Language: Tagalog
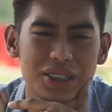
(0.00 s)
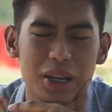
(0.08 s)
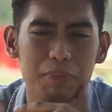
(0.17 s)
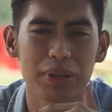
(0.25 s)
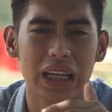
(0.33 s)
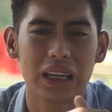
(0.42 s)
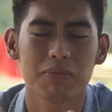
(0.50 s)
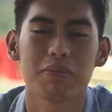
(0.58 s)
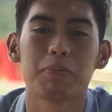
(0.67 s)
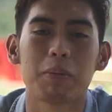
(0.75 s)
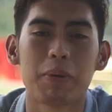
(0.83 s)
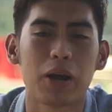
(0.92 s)
syempre,
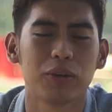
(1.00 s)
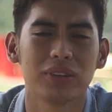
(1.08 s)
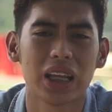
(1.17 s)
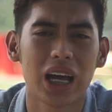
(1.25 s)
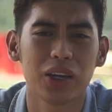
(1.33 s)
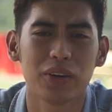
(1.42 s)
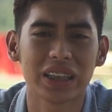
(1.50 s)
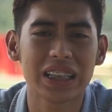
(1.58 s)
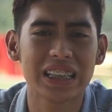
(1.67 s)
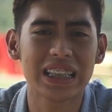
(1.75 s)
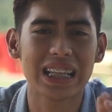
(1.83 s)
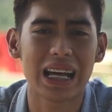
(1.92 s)
mapapagod tayo at
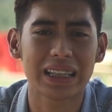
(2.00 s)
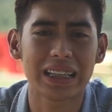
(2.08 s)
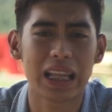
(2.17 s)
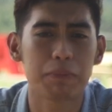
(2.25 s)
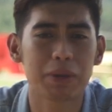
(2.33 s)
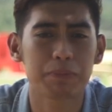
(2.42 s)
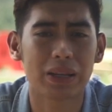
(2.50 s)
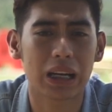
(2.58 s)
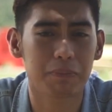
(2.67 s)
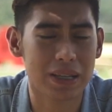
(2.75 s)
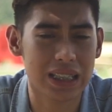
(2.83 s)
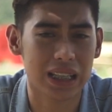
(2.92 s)
hindi natin dapat
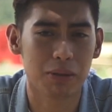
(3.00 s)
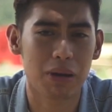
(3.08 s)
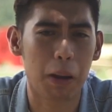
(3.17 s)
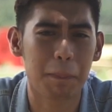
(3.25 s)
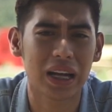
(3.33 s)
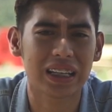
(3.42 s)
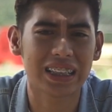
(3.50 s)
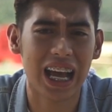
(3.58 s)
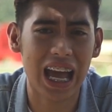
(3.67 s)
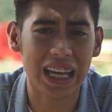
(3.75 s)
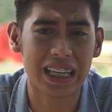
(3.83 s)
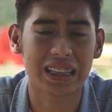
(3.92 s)
palagpasin ng mga
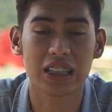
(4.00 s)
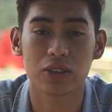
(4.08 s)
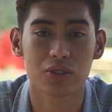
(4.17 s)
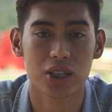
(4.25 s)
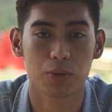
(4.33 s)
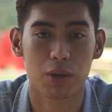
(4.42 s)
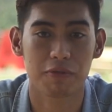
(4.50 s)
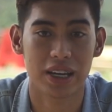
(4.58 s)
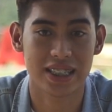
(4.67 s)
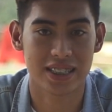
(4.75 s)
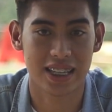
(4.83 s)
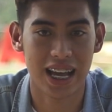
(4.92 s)
pagkain dito sa Nueva
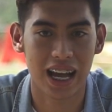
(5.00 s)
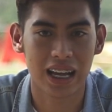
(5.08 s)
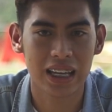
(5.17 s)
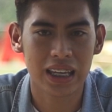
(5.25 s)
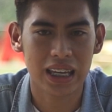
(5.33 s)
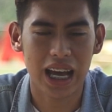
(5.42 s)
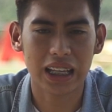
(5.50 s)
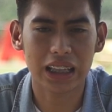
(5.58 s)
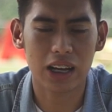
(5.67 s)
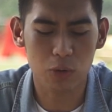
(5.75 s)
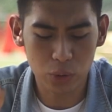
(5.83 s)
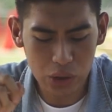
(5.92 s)
Ecija. At
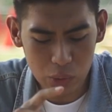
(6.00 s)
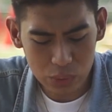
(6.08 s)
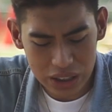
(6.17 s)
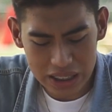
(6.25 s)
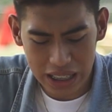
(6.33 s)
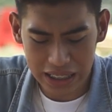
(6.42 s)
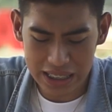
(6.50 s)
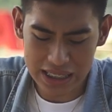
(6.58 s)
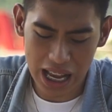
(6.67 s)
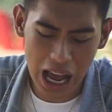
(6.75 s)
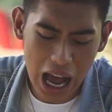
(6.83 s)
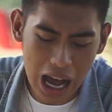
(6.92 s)
ang unang-una dyan
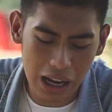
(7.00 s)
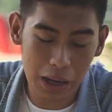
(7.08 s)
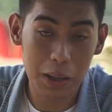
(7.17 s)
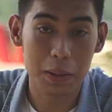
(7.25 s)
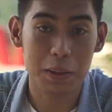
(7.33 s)
is ang